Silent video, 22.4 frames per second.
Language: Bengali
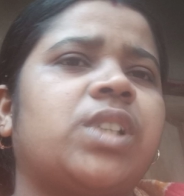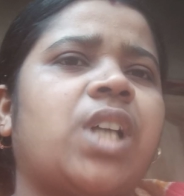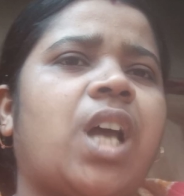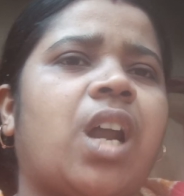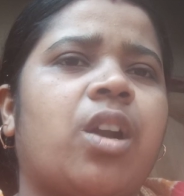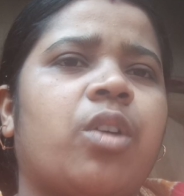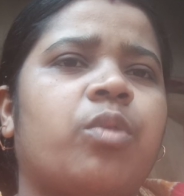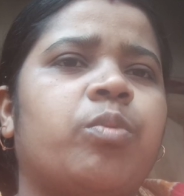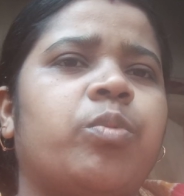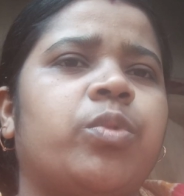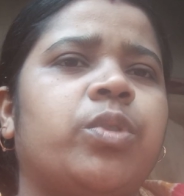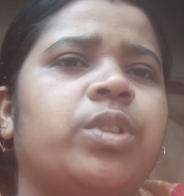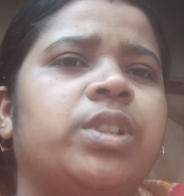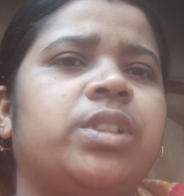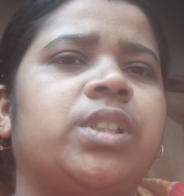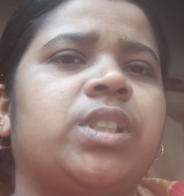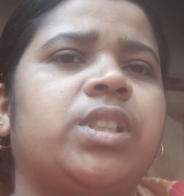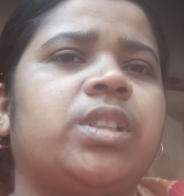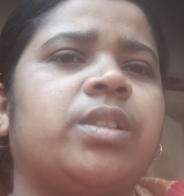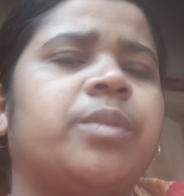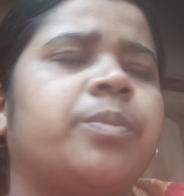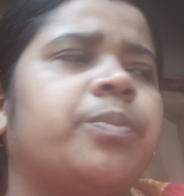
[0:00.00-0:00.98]
দাঁড়াও
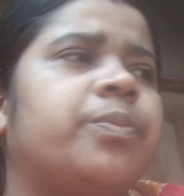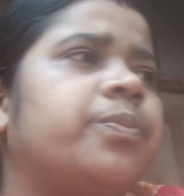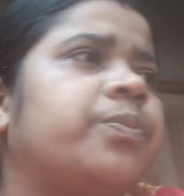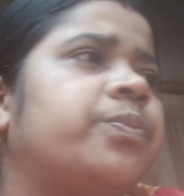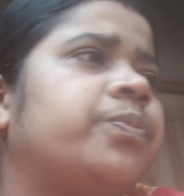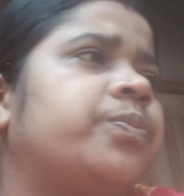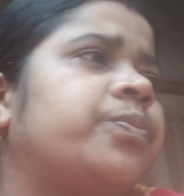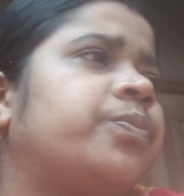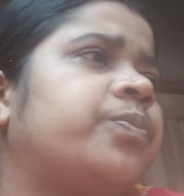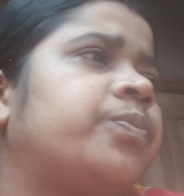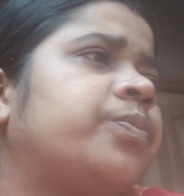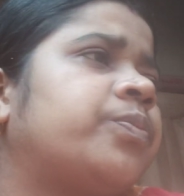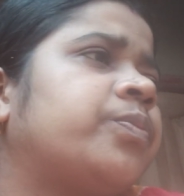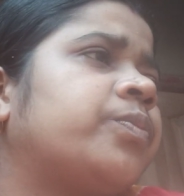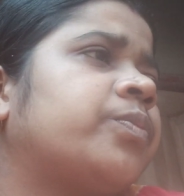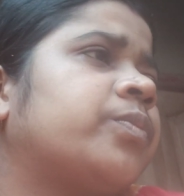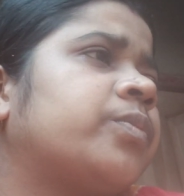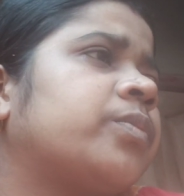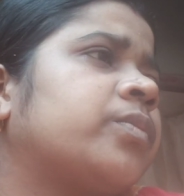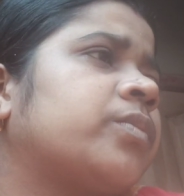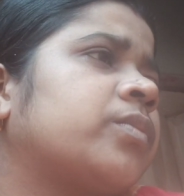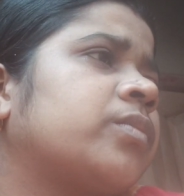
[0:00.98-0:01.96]
বলছি
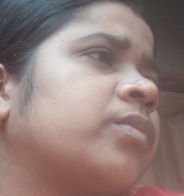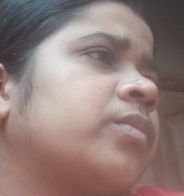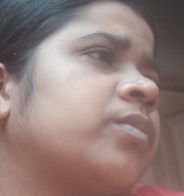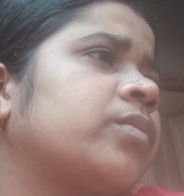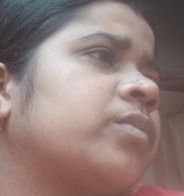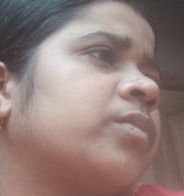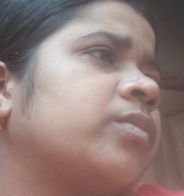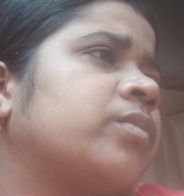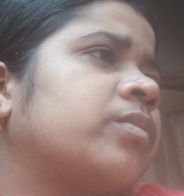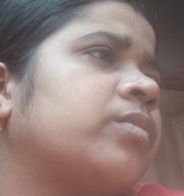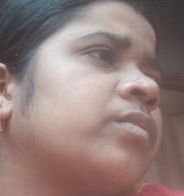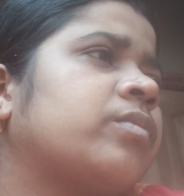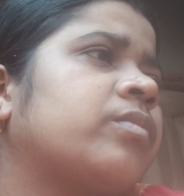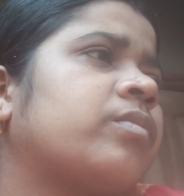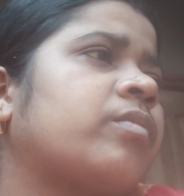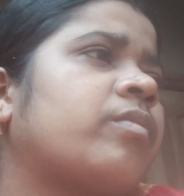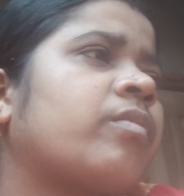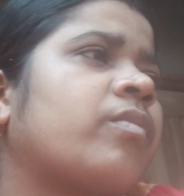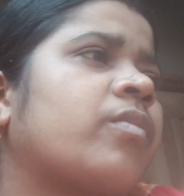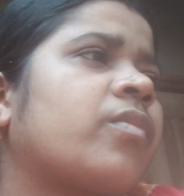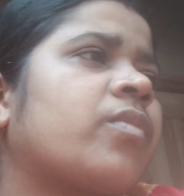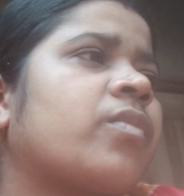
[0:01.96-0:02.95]
স্বপ্ন
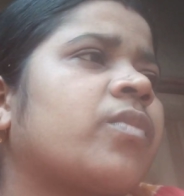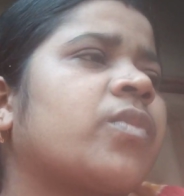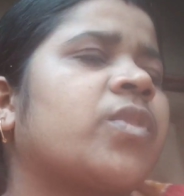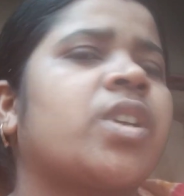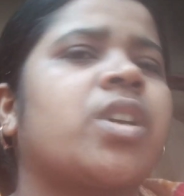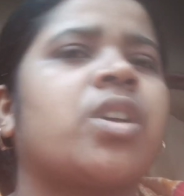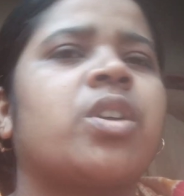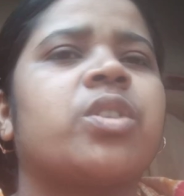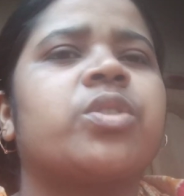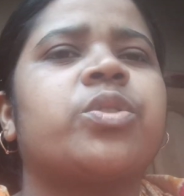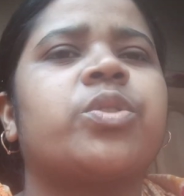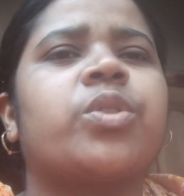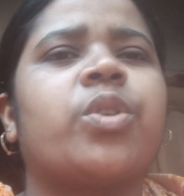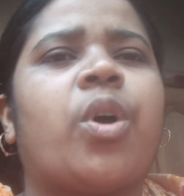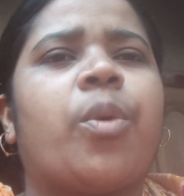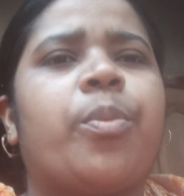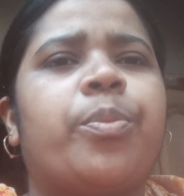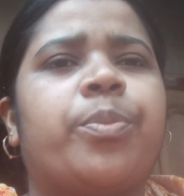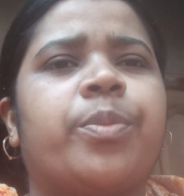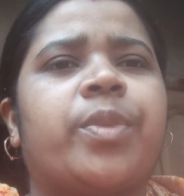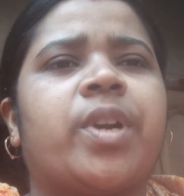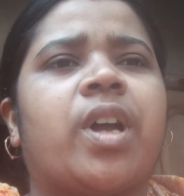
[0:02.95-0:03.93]
স্বপ্ন
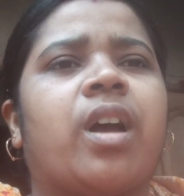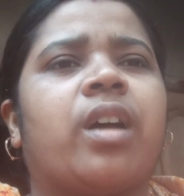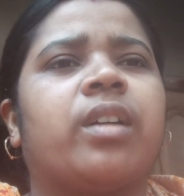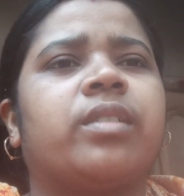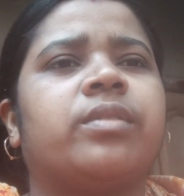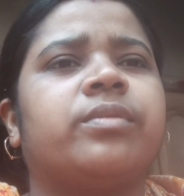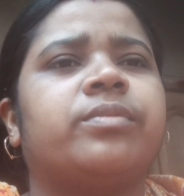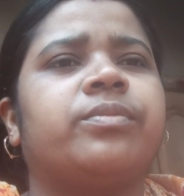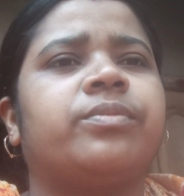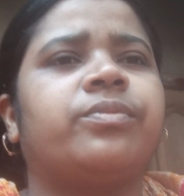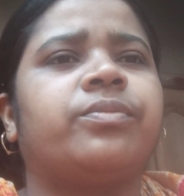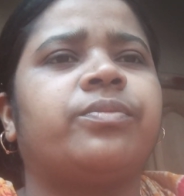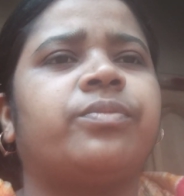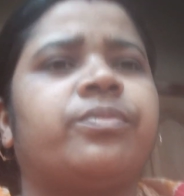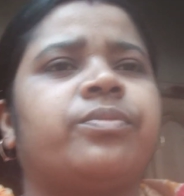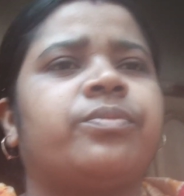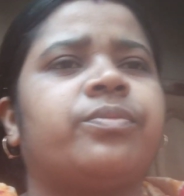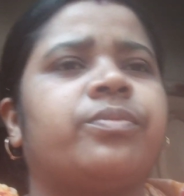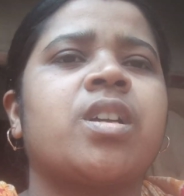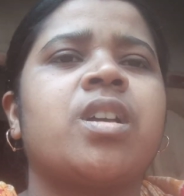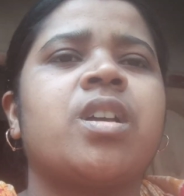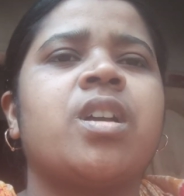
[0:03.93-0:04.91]
স্বপ্না
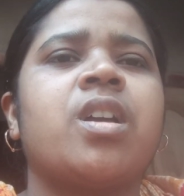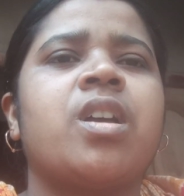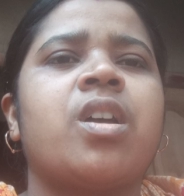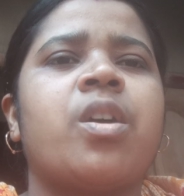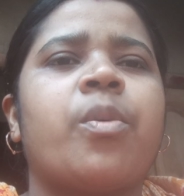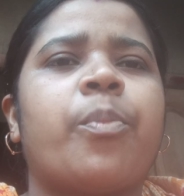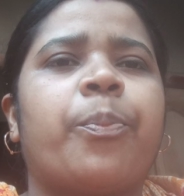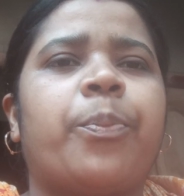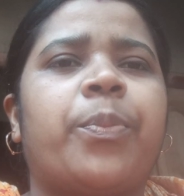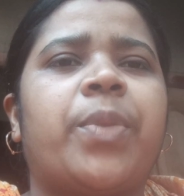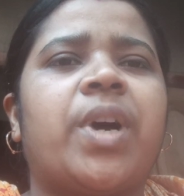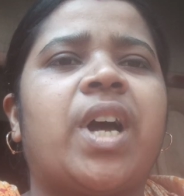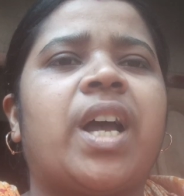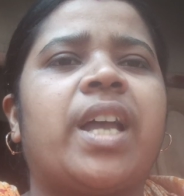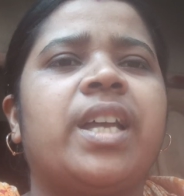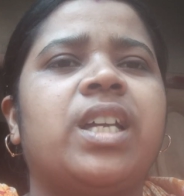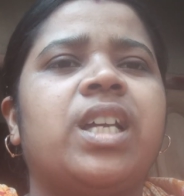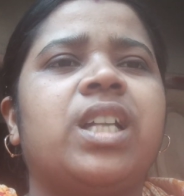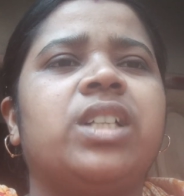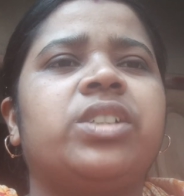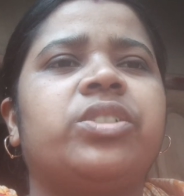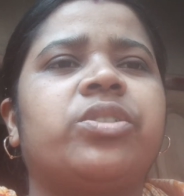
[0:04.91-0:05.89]
আবার
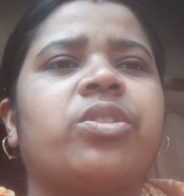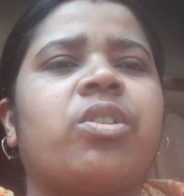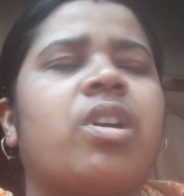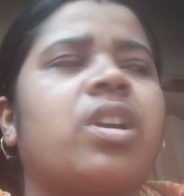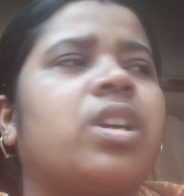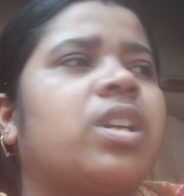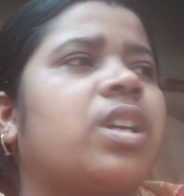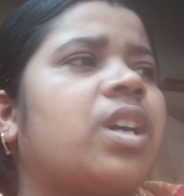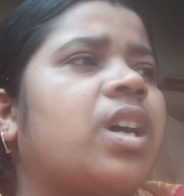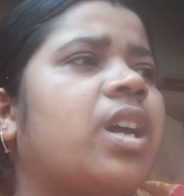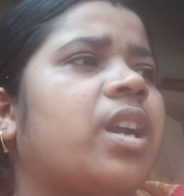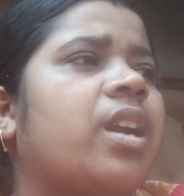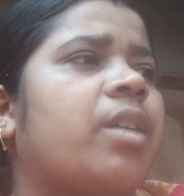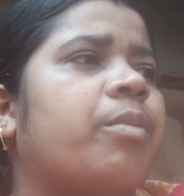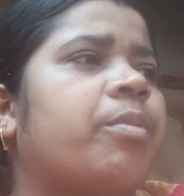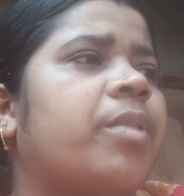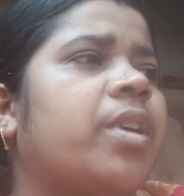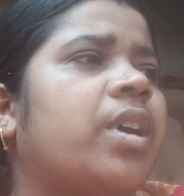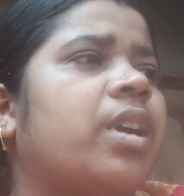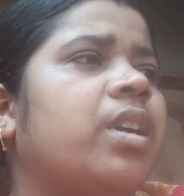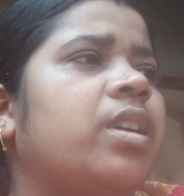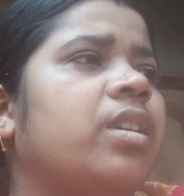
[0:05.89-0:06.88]
পায়েল সরকার
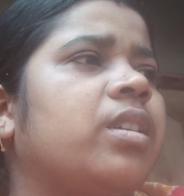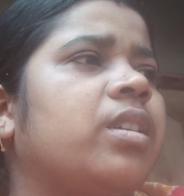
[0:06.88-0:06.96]
আবার